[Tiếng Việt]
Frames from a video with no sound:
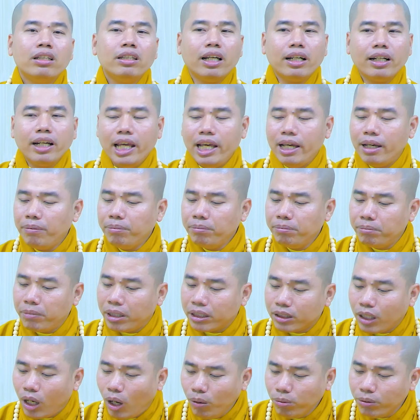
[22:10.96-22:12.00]
những điểm
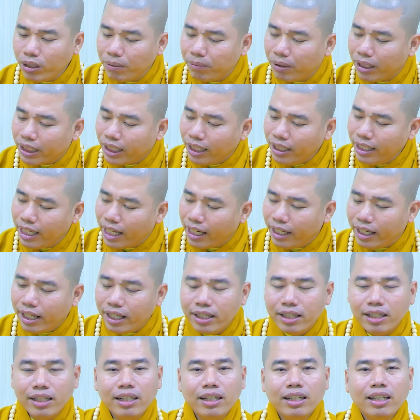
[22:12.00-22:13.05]
mà tốt gì mình cứ nhìn đi